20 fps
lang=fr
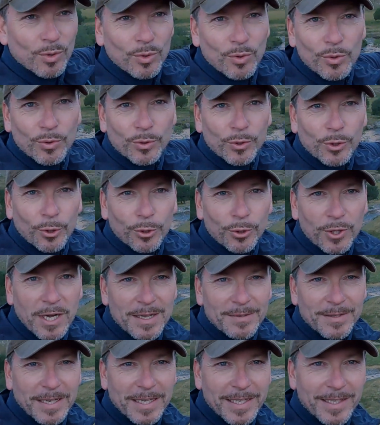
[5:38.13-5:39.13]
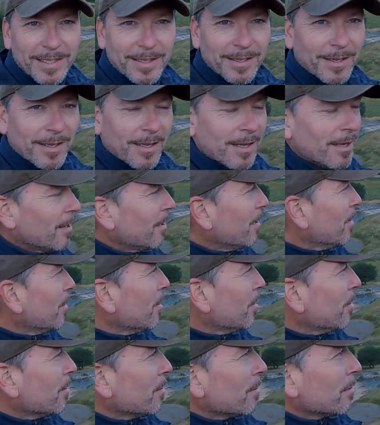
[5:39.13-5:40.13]
le creux de la vallée.
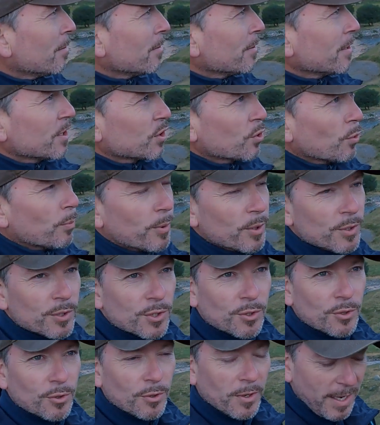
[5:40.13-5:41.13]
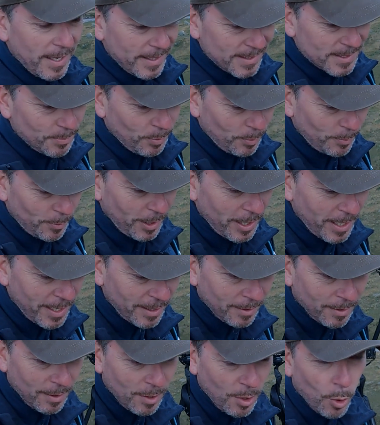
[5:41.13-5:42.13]
et je pense qu'à ce
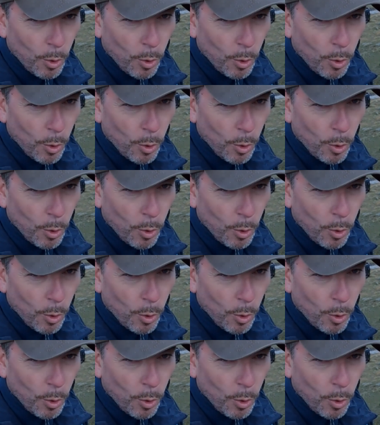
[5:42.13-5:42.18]
moment-là,